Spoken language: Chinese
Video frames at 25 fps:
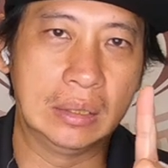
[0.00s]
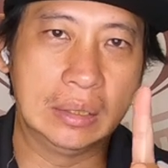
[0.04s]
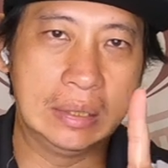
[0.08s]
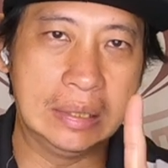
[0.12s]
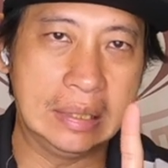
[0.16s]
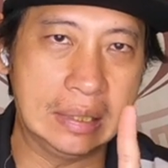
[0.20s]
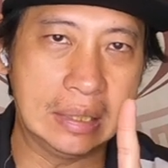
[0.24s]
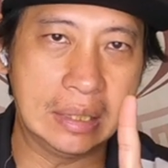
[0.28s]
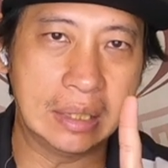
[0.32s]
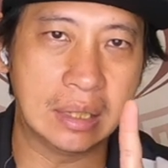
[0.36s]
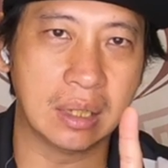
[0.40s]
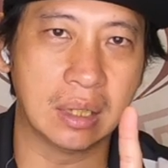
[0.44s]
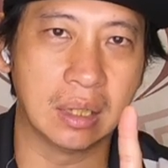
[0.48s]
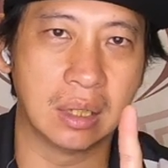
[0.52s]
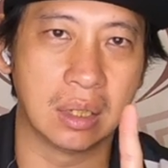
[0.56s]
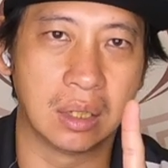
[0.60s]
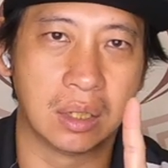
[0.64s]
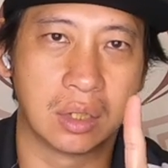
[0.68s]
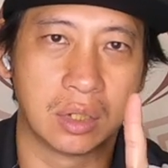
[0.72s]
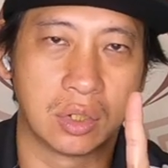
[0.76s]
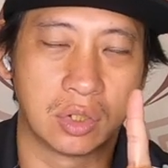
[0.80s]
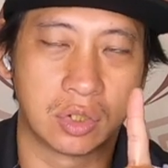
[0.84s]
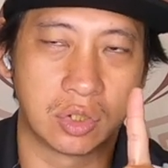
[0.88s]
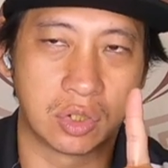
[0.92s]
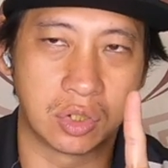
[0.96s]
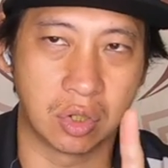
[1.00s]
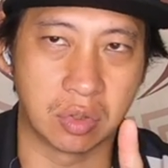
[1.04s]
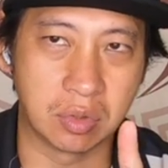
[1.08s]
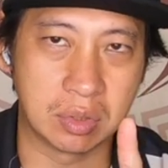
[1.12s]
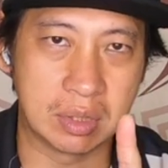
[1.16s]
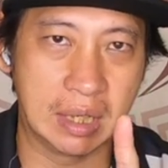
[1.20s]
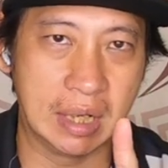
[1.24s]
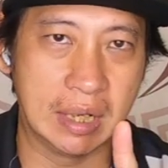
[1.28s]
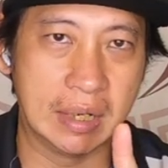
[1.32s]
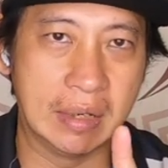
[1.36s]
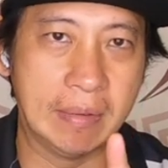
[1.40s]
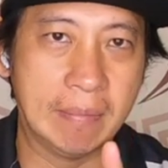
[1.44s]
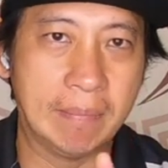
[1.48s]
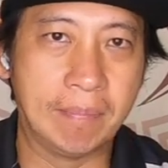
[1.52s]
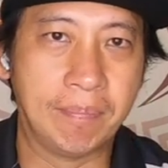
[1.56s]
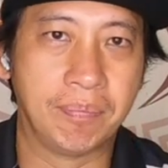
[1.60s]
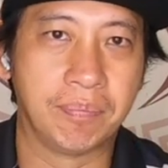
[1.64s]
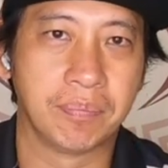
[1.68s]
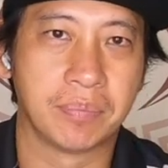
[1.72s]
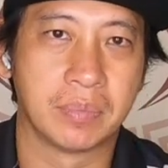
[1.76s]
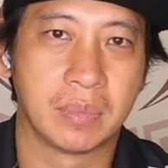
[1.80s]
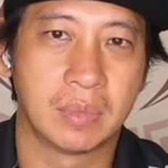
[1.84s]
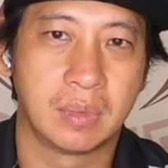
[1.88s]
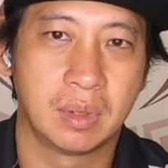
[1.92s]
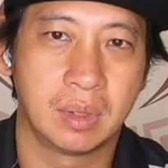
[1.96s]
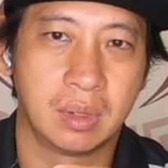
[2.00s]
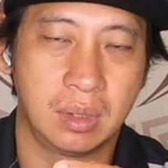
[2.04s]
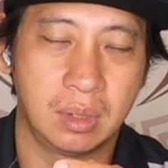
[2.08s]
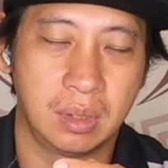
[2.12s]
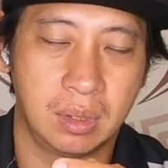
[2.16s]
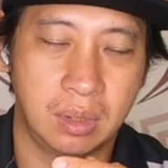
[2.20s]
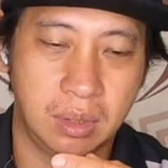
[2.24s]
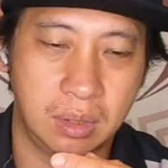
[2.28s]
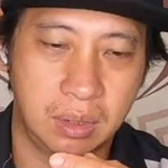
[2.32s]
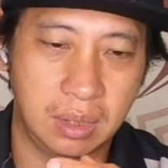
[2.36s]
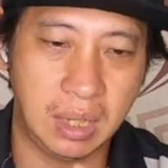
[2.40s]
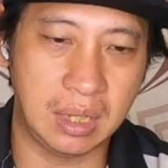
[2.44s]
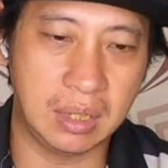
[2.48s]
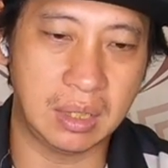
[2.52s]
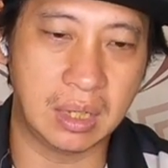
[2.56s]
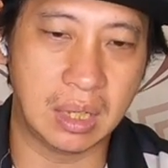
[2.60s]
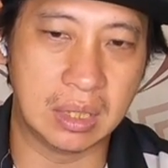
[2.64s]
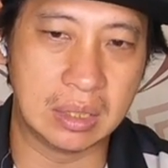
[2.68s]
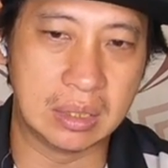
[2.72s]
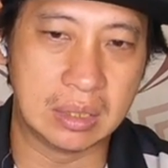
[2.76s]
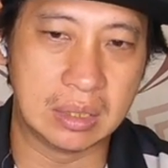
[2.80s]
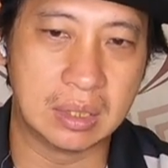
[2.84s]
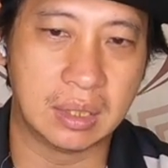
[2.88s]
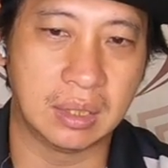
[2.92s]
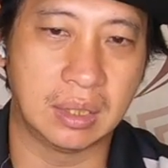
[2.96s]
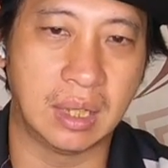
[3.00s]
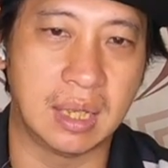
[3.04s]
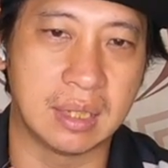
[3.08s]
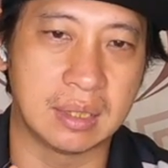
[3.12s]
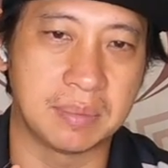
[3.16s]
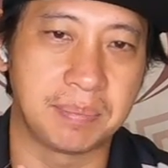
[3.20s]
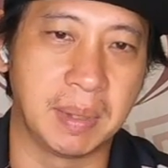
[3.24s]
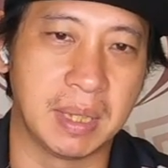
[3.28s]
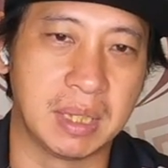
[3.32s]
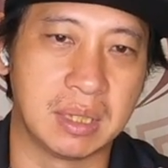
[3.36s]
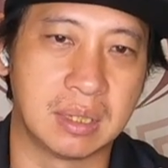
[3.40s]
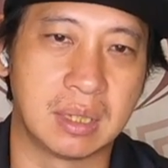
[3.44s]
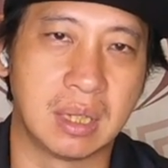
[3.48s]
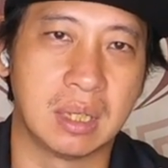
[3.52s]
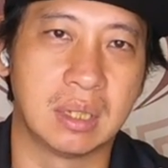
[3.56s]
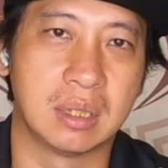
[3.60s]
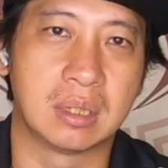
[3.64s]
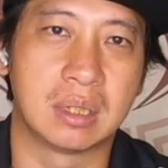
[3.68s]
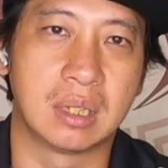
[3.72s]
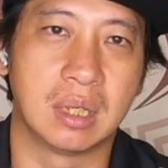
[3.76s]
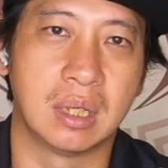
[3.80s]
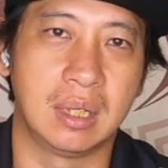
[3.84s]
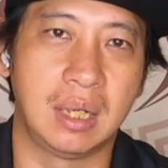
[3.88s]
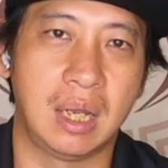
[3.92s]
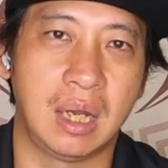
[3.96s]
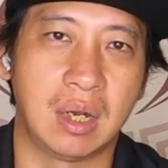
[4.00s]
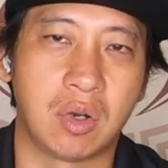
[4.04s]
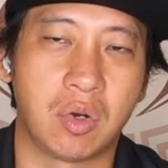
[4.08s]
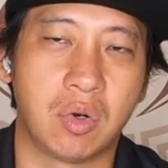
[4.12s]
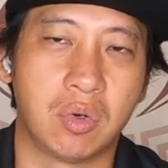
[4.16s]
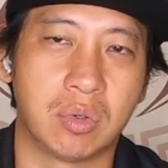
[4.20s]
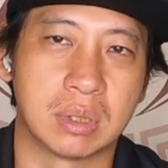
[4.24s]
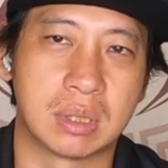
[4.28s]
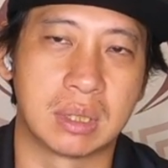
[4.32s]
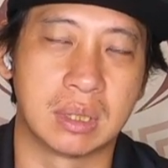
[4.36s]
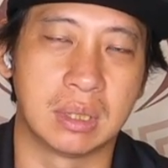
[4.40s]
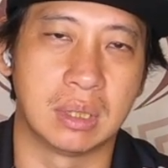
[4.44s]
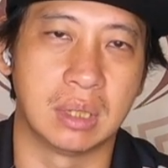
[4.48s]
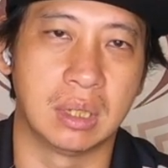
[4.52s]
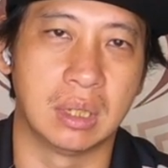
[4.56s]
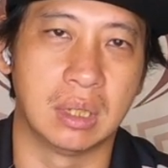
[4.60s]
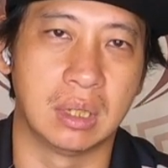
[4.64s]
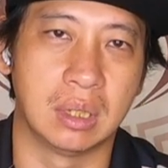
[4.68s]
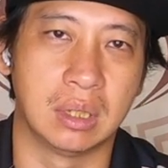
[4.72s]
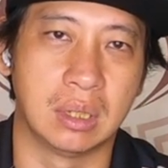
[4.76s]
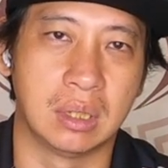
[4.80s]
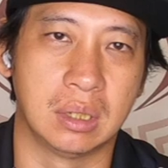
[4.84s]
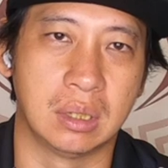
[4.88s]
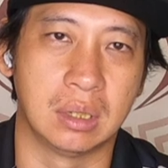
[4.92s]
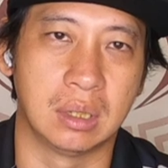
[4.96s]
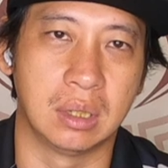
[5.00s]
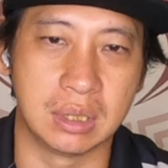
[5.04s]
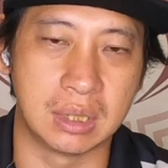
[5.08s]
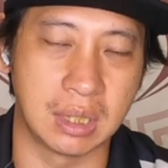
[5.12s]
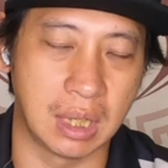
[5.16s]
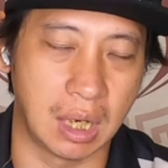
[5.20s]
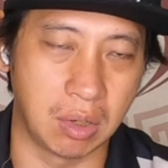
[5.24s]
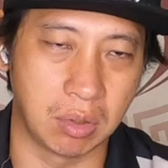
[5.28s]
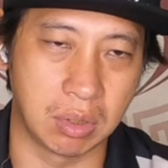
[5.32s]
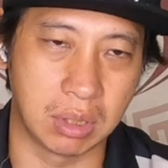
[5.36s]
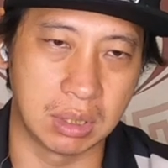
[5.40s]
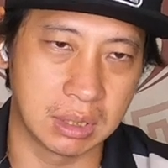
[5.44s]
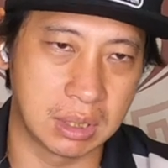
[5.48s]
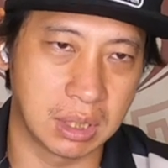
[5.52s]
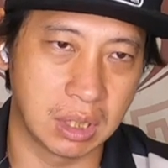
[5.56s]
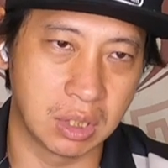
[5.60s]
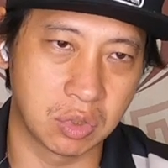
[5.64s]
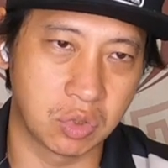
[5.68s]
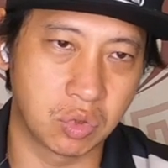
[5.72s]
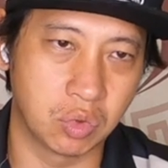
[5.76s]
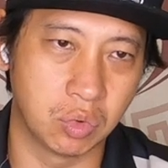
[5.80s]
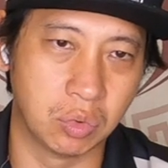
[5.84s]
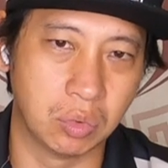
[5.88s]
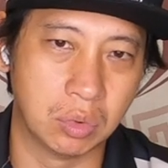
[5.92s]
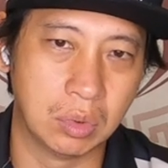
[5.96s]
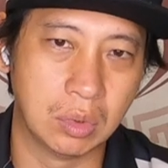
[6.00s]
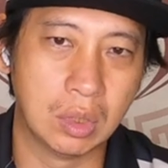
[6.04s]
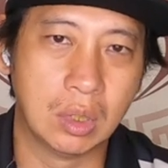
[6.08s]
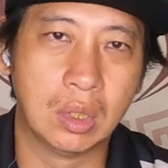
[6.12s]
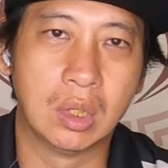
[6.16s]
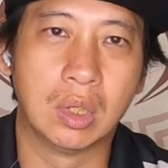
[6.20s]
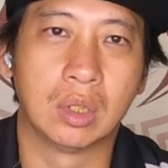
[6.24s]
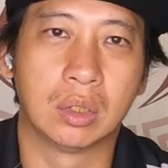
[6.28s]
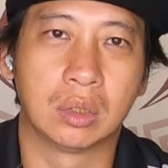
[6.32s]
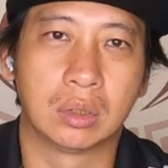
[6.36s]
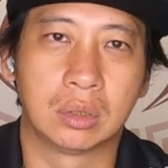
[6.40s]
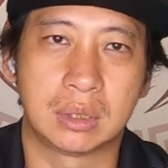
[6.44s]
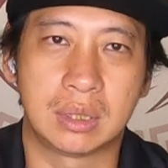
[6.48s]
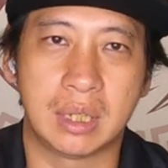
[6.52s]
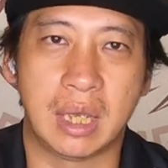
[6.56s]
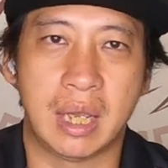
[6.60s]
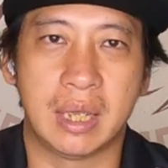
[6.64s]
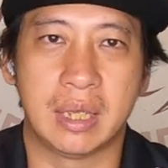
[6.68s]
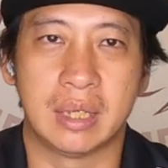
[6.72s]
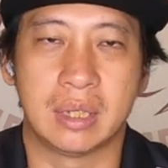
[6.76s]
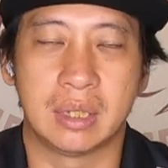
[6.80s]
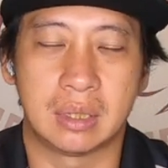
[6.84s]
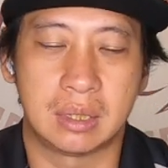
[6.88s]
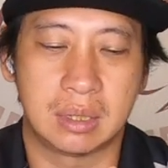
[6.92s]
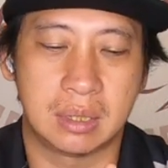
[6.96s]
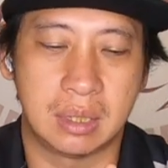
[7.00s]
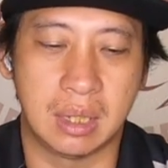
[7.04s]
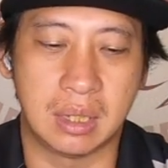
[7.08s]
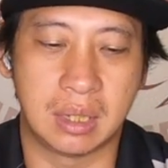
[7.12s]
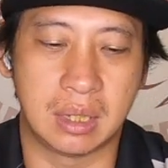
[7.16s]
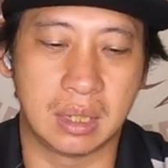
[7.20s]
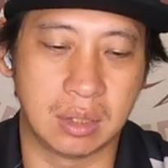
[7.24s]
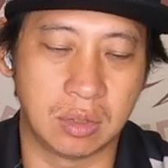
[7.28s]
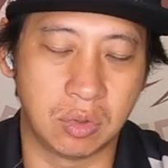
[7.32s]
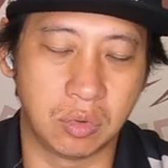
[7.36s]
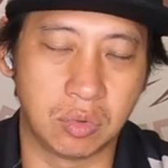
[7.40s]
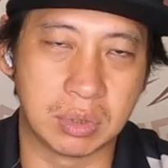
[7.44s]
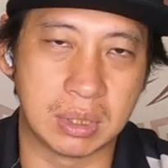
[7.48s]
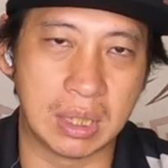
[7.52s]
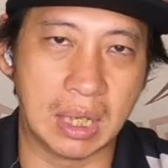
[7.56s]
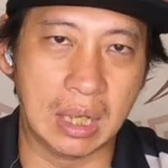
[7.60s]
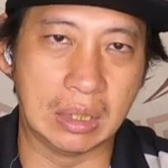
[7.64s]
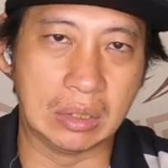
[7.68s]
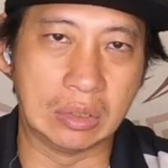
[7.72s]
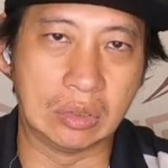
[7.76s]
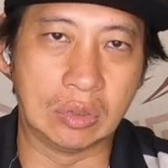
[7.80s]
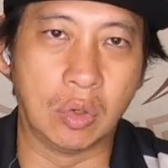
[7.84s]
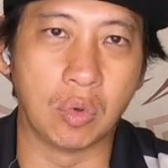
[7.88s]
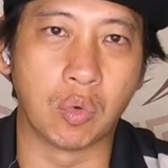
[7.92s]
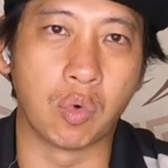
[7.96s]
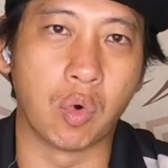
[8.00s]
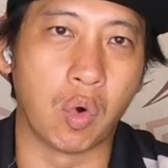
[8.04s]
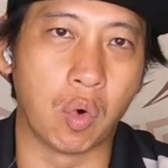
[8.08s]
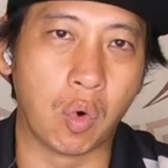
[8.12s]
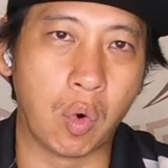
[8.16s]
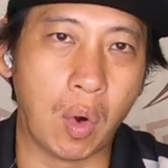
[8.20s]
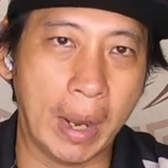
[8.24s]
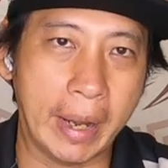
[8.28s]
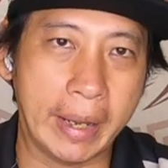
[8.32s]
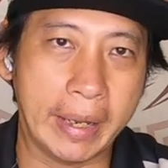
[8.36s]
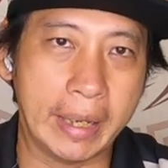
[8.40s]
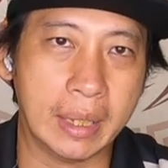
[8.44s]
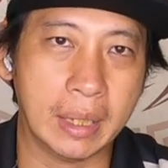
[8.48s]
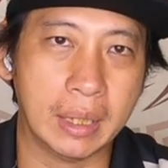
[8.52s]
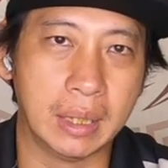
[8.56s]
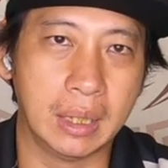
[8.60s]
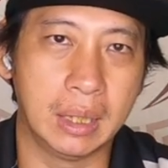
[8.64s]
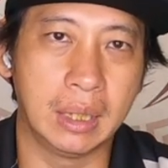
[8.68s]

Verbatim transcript: 第一个，首先当然是它本身车辆控制的倾角跟车速在这个路上都过快，